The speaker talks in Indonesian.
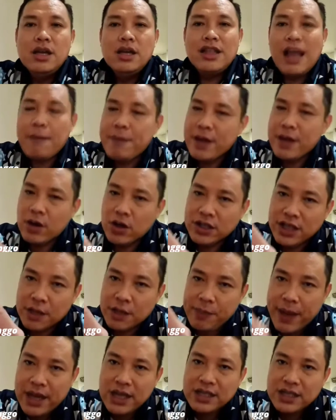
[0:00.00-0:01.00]
Tapi Roger
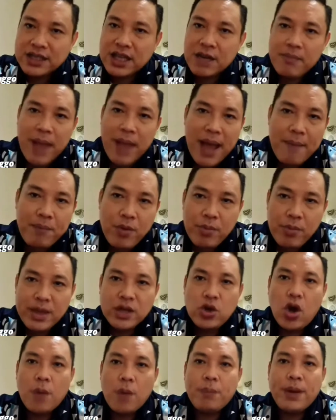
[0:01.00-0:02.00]
Bannister mampu
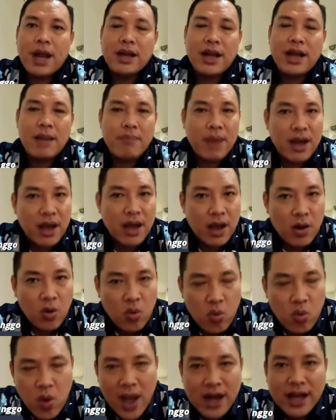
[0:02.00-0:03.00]
mendobrak dan
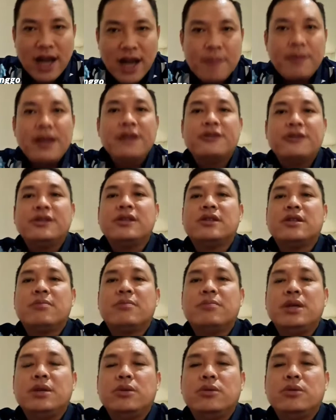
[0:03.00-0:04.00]
mengeluarkan belief
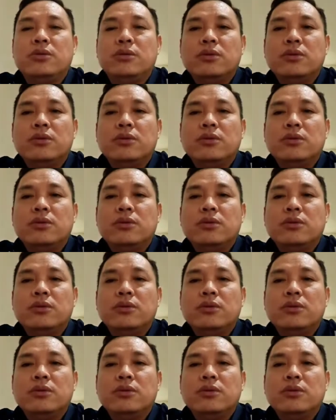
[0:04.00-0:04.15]
system itu.